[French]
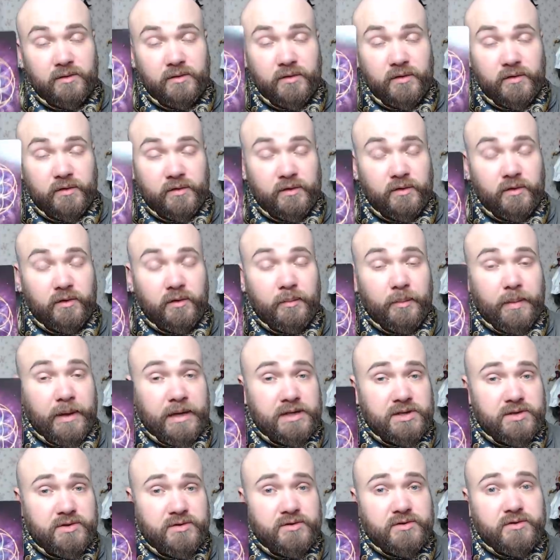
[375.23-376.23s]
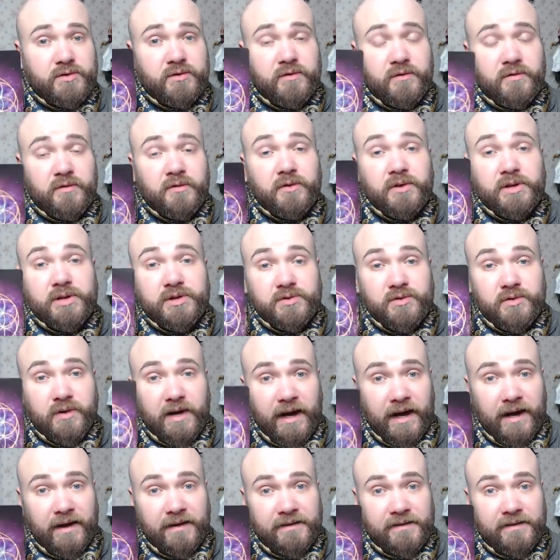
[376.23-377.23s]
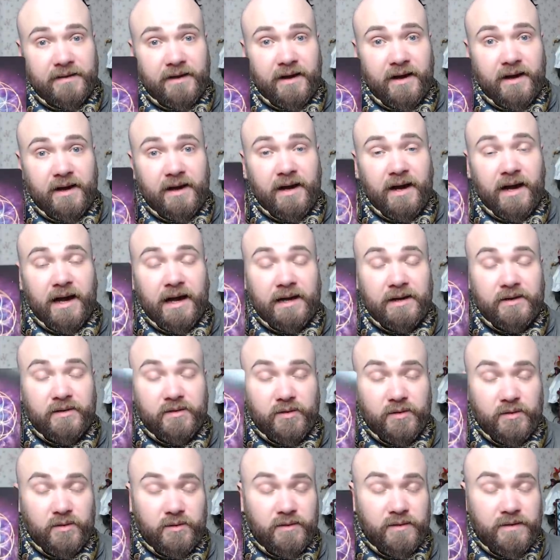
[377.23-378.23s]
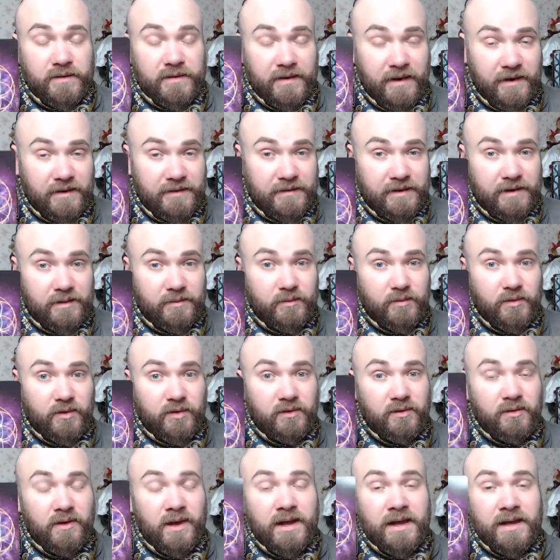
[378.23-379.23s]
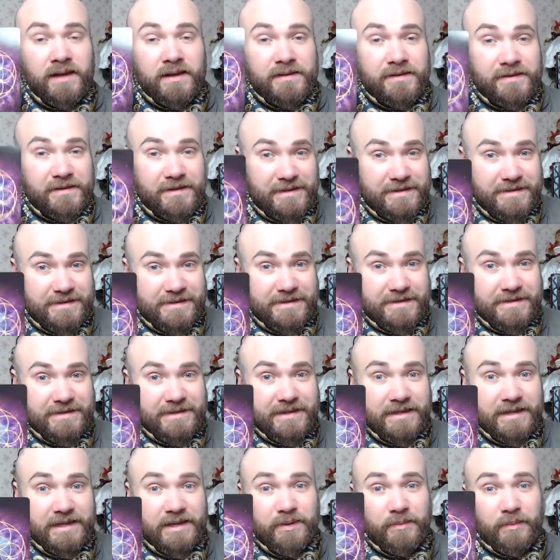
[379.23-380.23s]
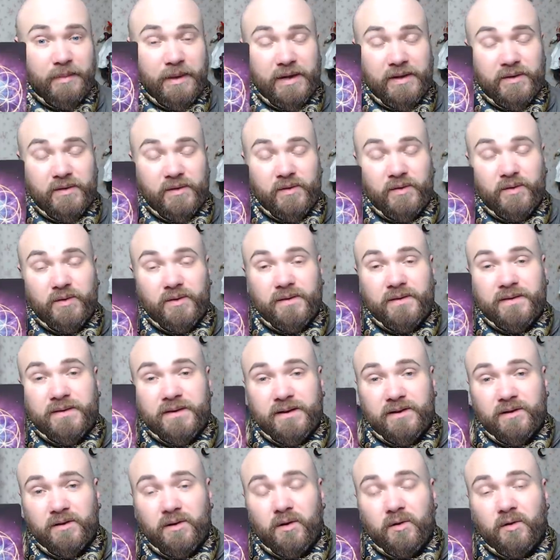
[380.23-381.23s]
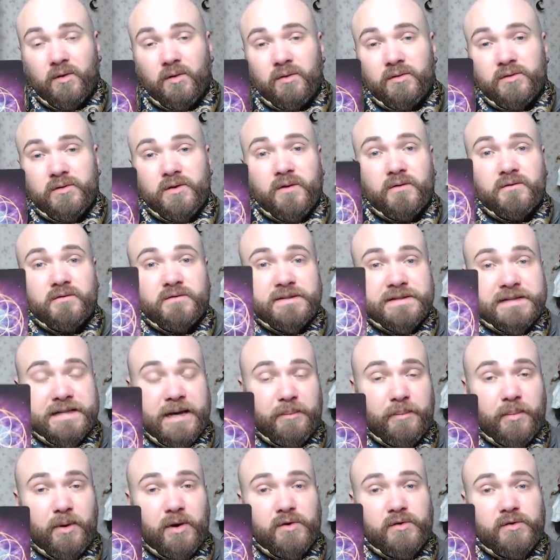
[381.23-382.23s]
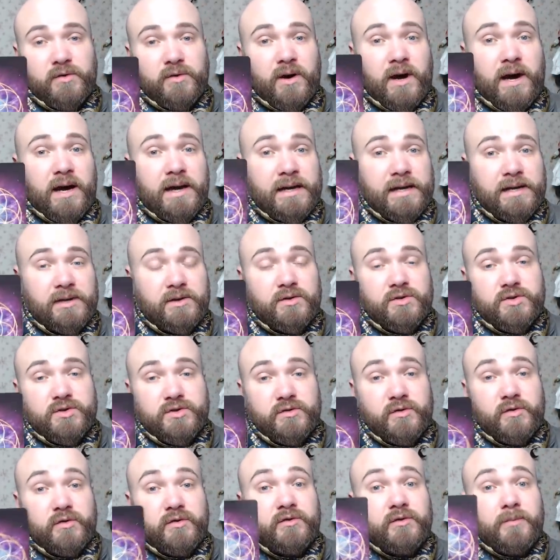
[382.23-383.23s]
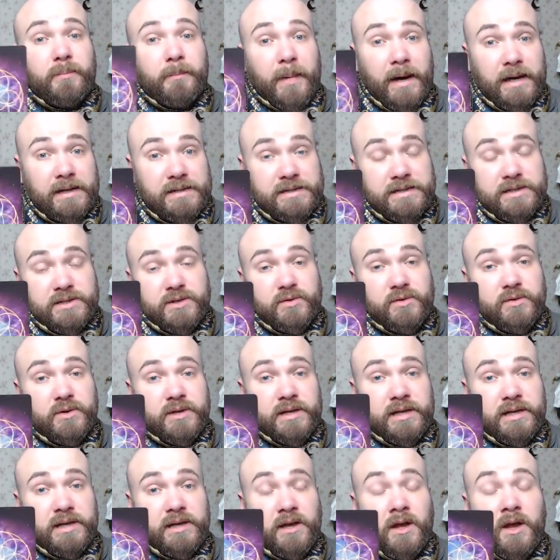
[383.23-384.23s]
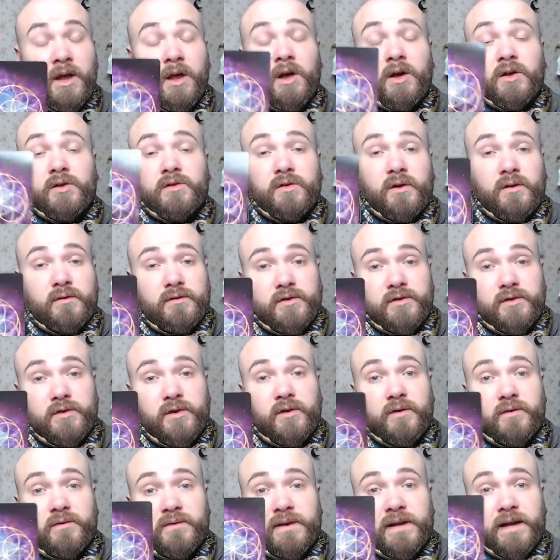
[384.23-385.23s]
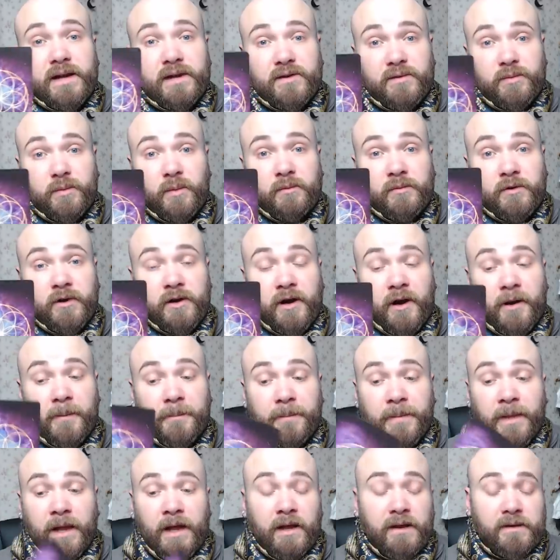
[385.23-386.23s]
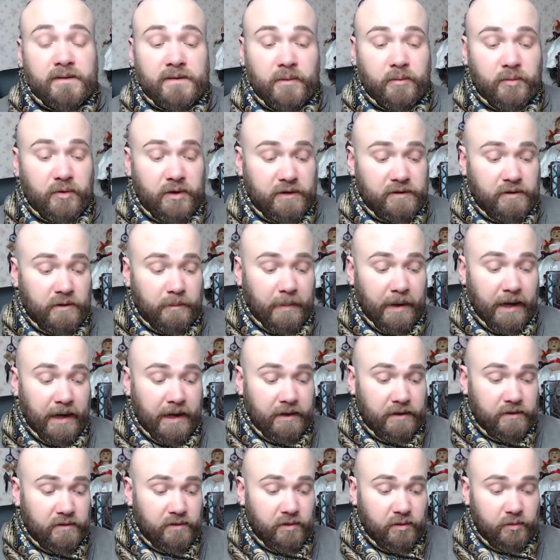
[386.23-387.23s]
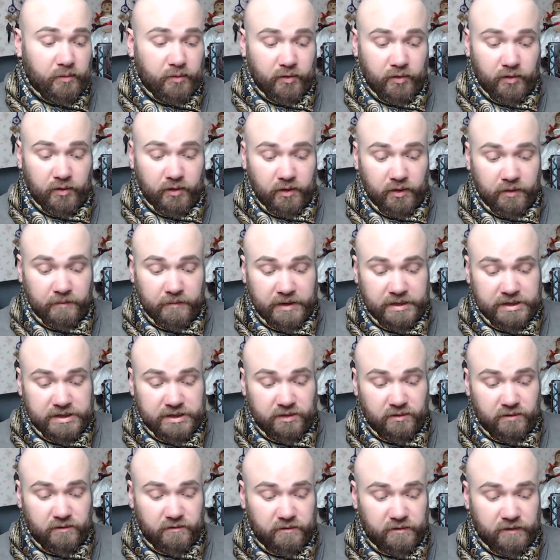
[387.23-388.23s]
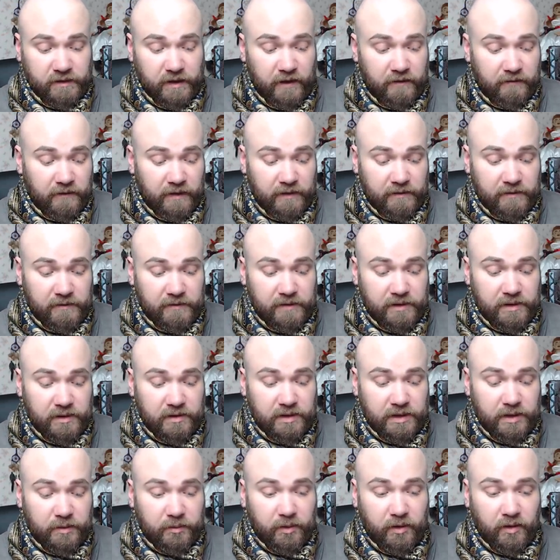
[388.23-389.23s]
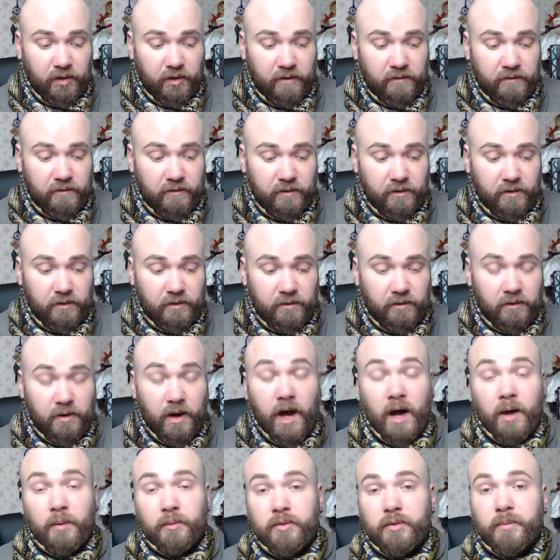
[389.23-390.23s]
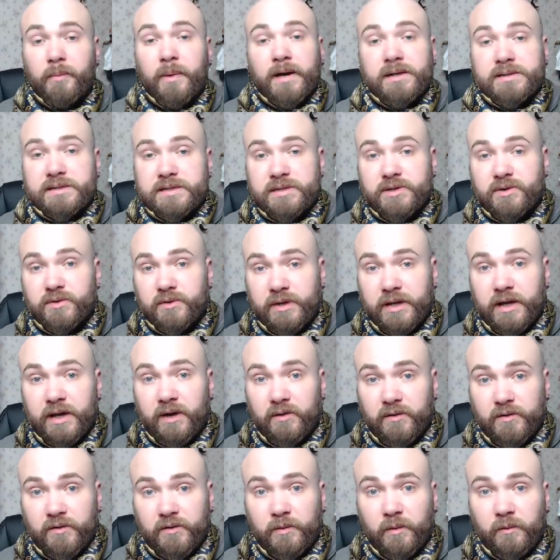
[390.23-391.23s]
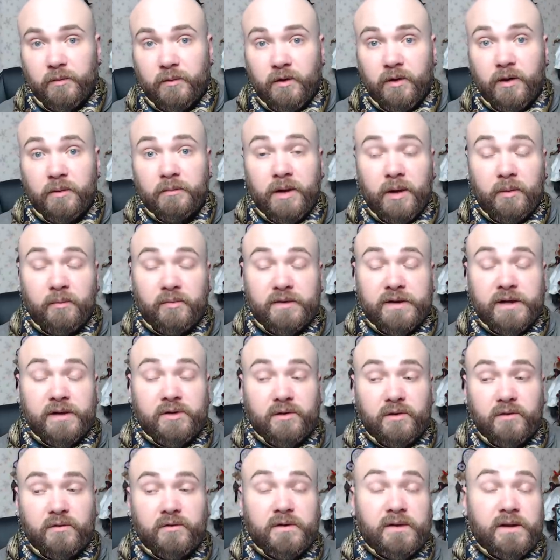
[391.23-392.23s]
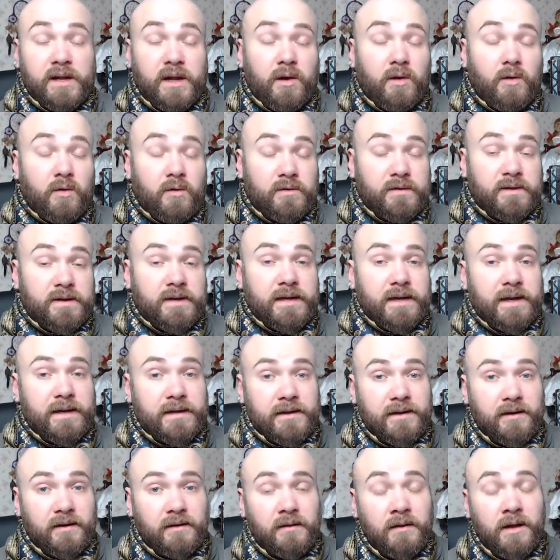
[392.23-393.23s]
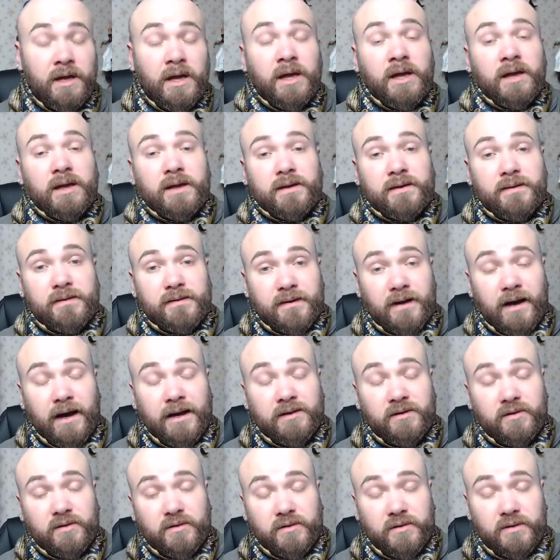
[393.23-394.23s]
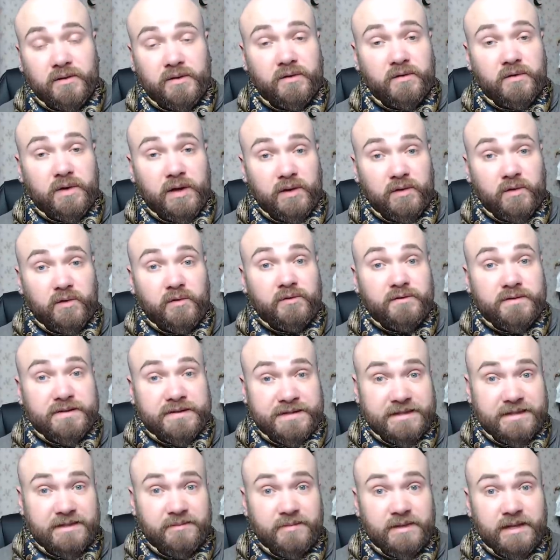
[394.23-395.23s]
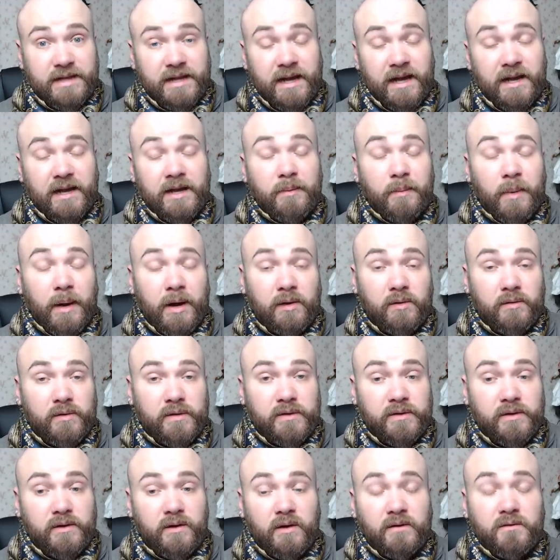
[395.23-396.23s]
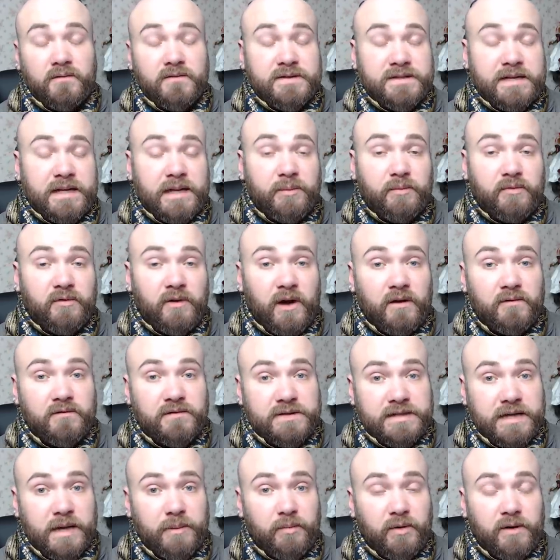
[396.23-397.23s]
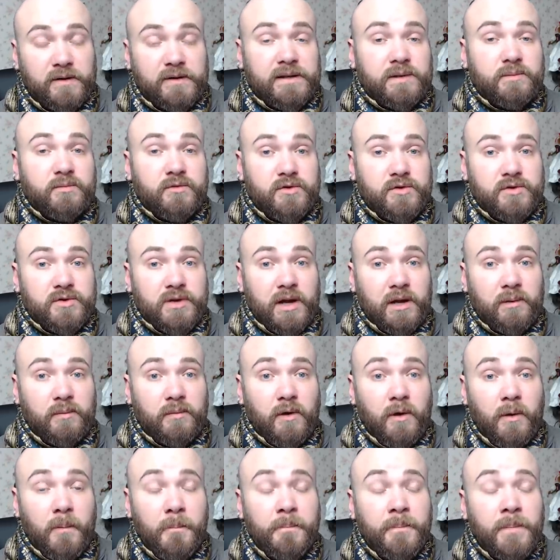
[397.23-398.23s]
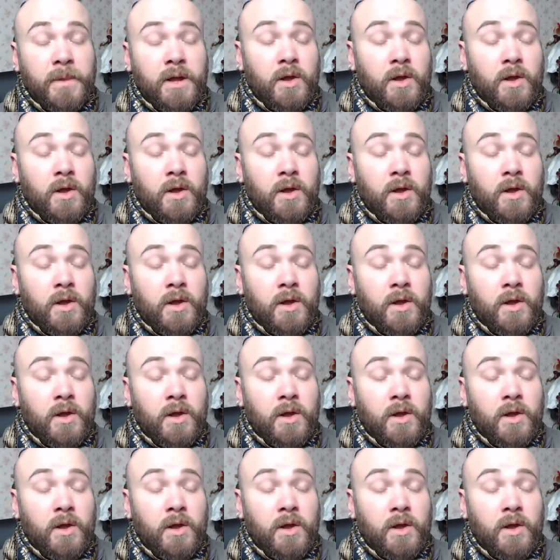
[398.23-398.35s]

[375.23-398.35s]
ne seront pas juste le fruit du hasard, elles seront certainement destinées parce que cette rencontre vous apportera quelque chose de particulier dans votre vie à ce moment-là. Ça peut être par exemple, euh, imaginons que vous traversiez une épreuve euh, un peu particulière en ce moment, et eh bien peut-être que vous allez rencontrer quelqu'un qui sera dans une situation similaire et par conséquent vous allez pouvoir vous apporter mutuellement.